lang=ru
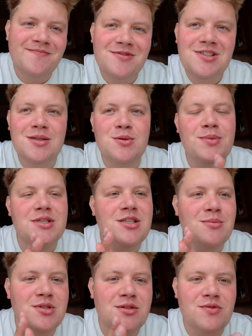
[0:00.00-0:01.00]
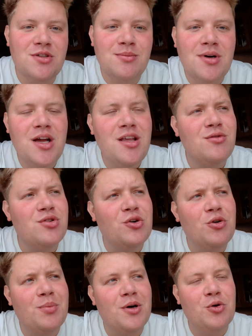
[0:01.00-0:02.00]
Всем спасибо за внимание. Вот
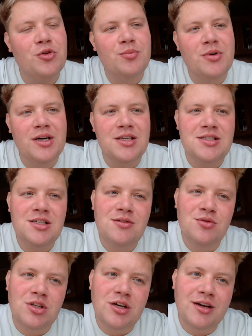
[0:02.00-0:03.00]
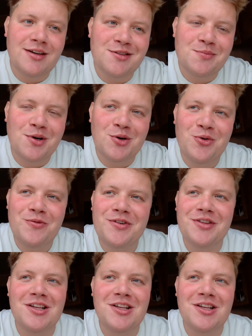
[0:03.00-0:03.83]
такой поход в магазин, вот такая распаковка.